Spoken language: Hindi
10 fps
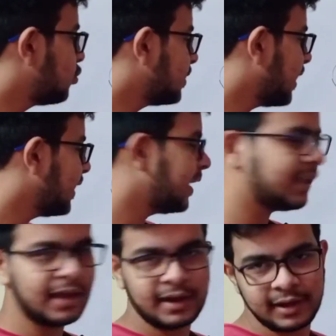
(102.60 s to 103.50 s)
जुड़ जाइए
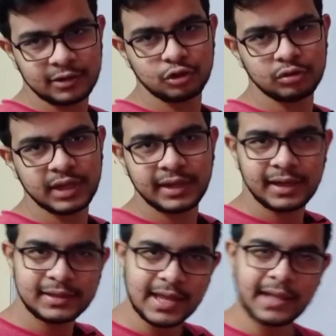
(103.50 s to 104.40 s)
यहाँ जुड़
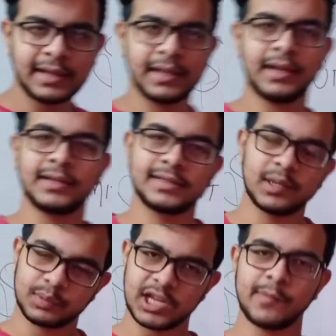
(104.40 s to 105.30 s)
जाइए चैनल लिंक
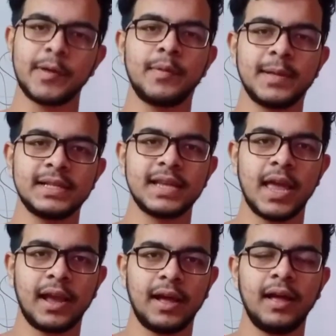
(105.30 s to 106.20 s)
डिस्क्रिप्शन पे भी मिल
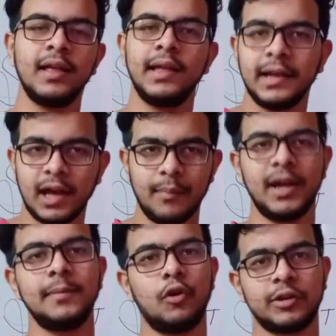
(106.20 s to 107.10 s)
जाएगा
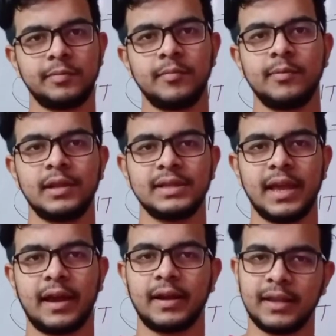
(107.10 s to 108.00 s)
कमेंट बॉक्स पे भी मिल
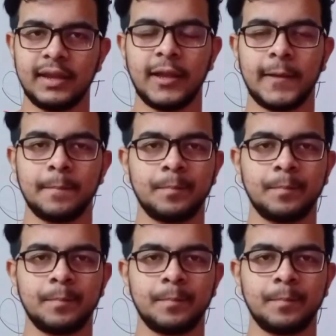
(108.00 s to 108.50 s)
जाएगा ठीक है